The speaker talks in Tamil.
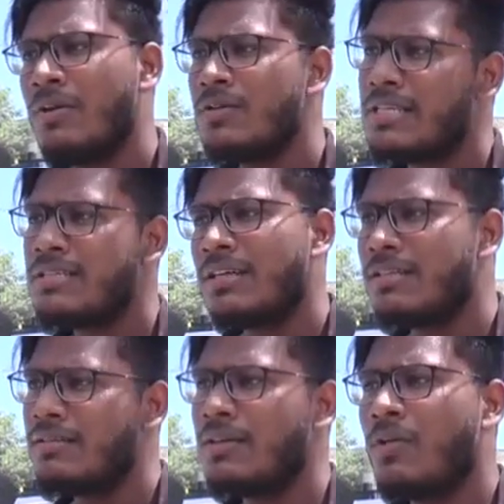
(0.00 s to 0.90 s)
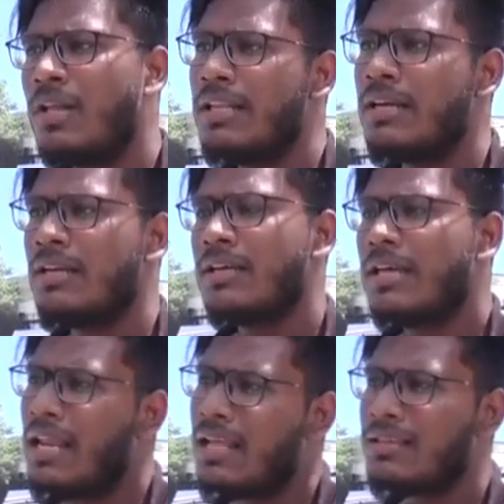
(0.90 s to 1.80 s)
யூசேஜ் அது வந்து குழந்தைங்களுக்கு
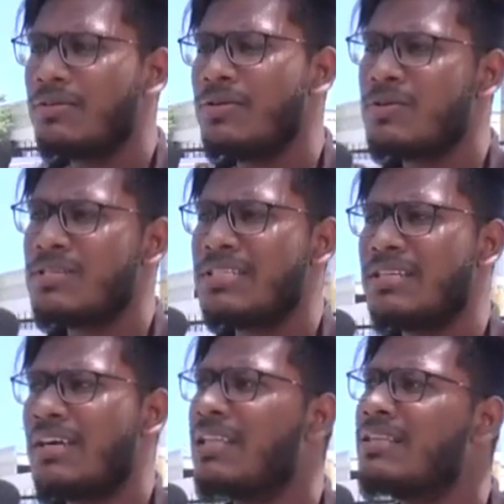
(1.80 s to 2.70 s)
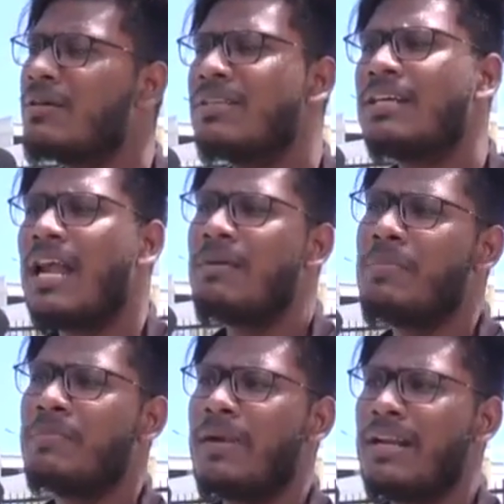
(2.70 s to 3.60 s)
எல்லாத்துக்கும் யூசேஜ் அது அதில் வந்து
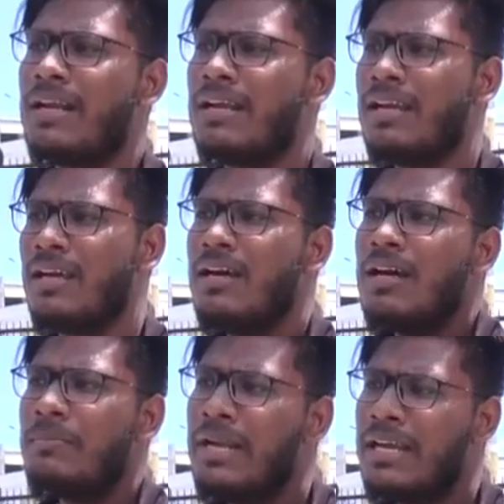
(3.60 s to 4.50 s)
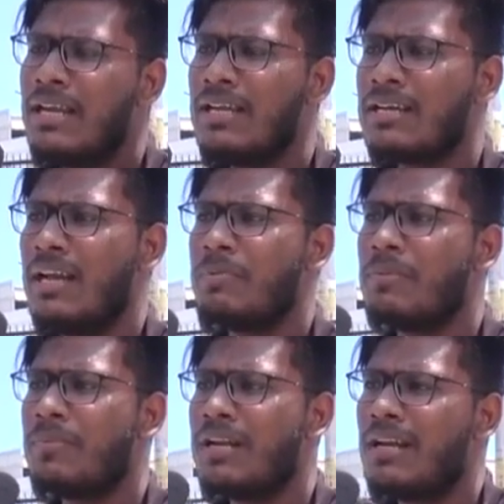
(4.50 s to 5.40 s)
கலப்படம் பண்ணுறாங்களே மெடிக்கலில்
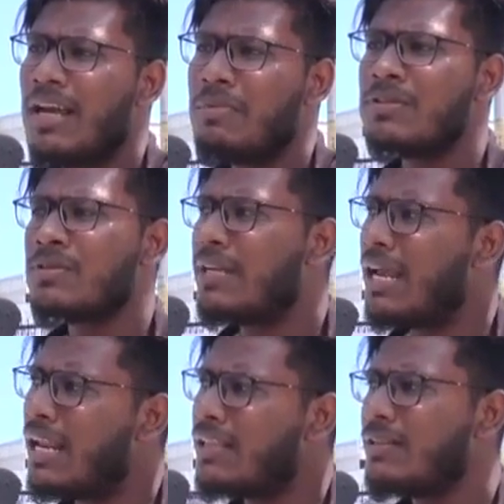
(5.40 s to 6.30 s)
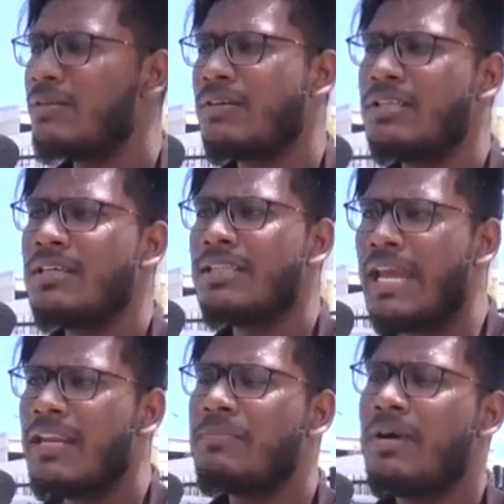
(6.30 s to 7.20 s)
கலப்படம் பண்ணுறாங்களே அப்படின்னு சொல்லிட்டு எல்லாத்துலேயும் வந்து
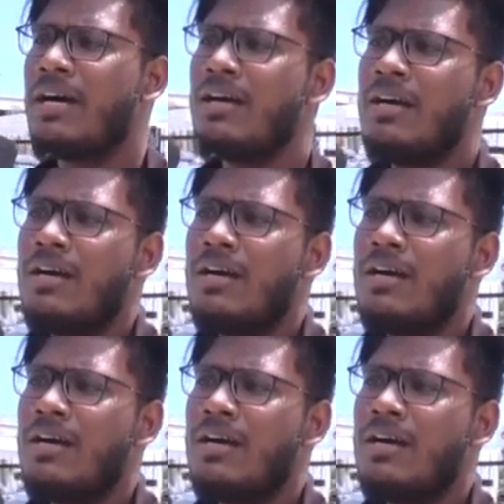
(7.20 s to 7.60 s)
தைரியமாக